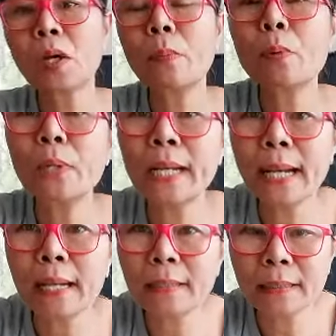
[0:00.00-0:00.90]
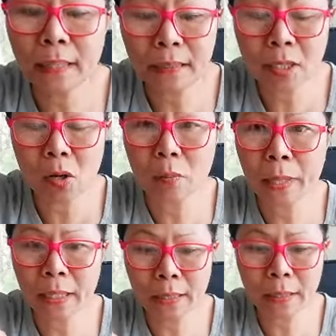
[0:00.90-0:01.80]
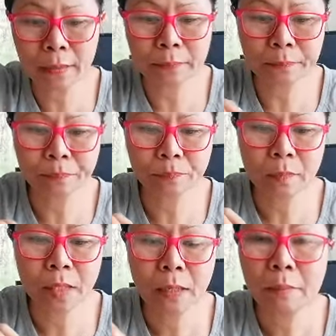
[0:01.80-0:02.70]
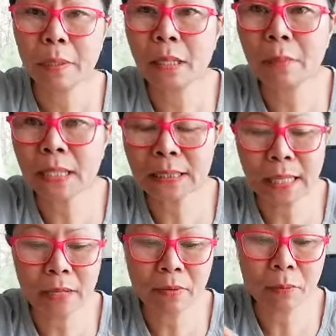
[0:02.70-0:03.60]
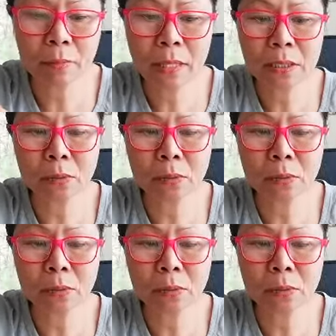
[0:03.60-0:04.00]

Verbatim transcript: ขอบคุณหลายๆเด้อค่ะที่เขามาอัน เป็นกำลังใจให้พี่มนบ้านส